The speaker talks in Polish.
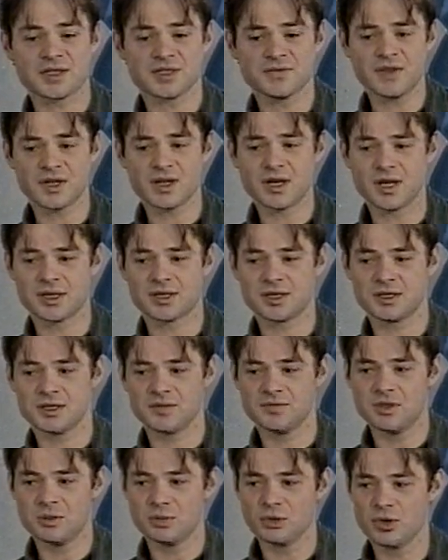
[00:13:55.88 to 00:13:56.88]
Zwykle,
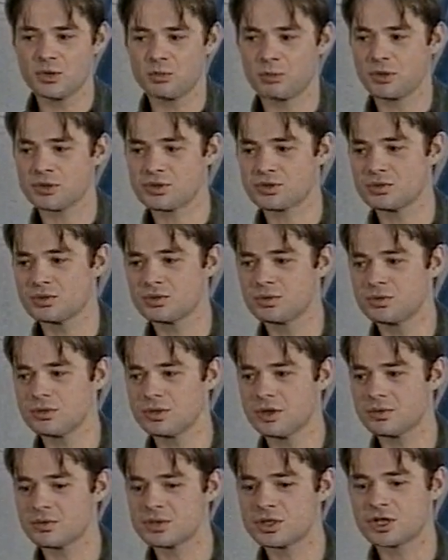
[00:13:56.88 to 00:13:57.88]
kiedy filmują,
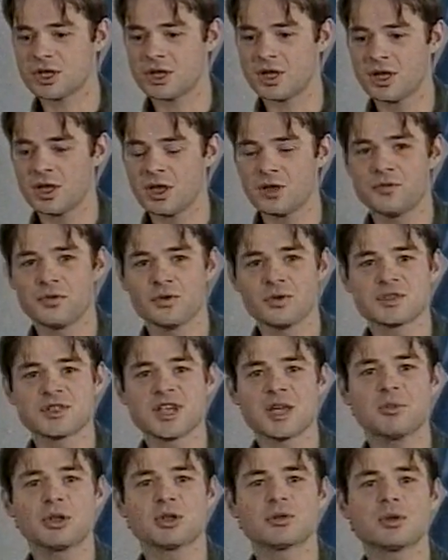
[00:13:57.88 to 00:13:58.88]
posługują się
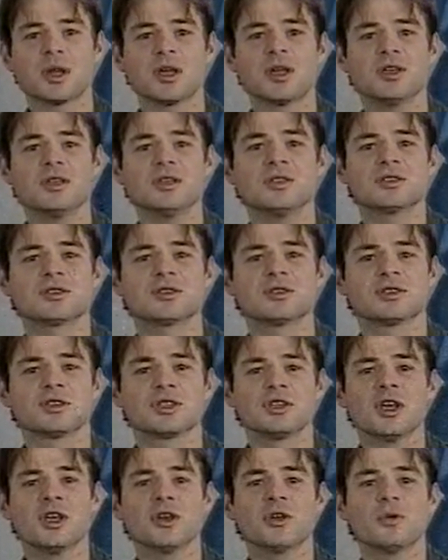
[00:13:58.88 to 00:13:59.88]
funkcjami, które
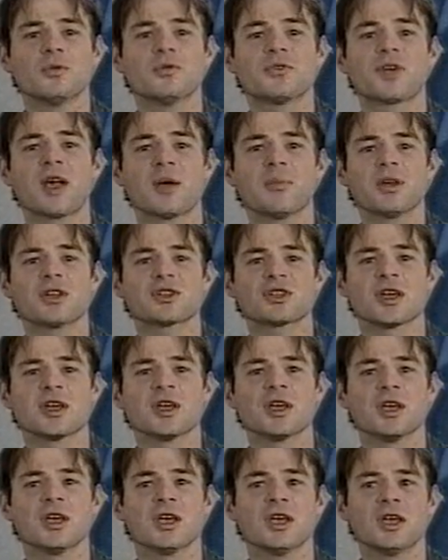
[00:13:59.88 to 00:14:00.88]
istnieją w
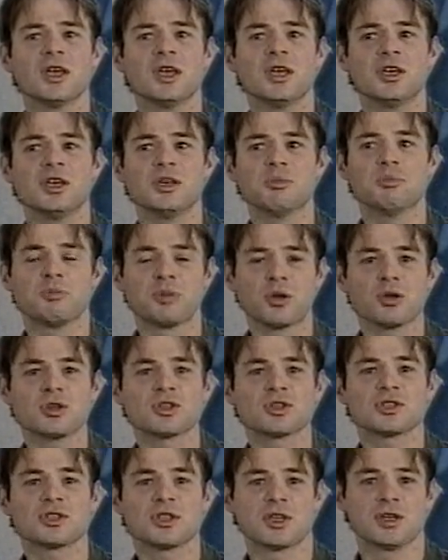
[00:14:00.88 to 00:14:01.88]
kamerze y,
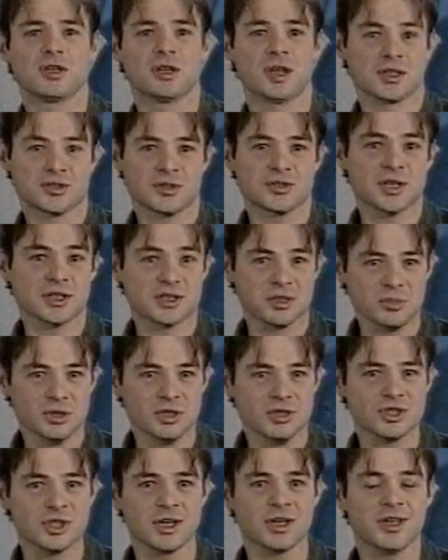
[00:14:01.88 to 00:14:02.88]
prostej, a co za
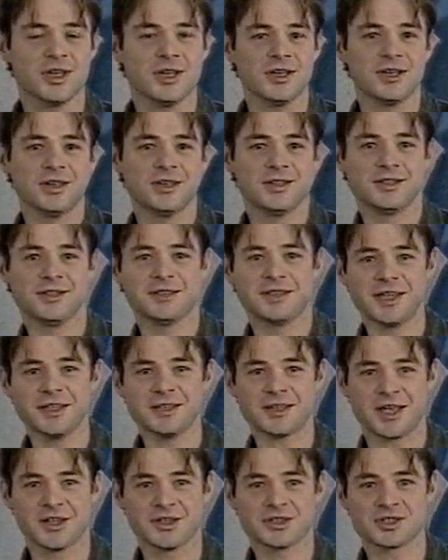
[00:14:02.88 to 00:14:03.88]
tym idzie, y,
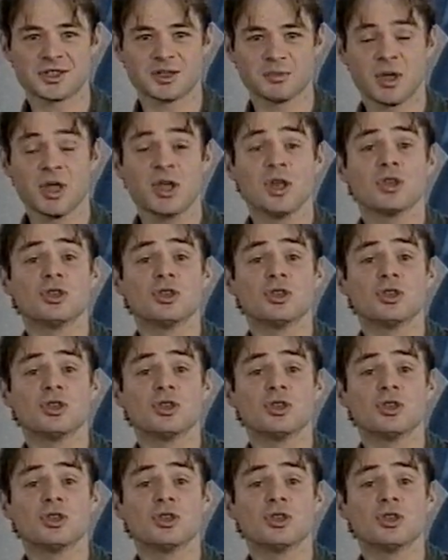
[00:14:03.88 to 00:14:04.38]
najtańszym.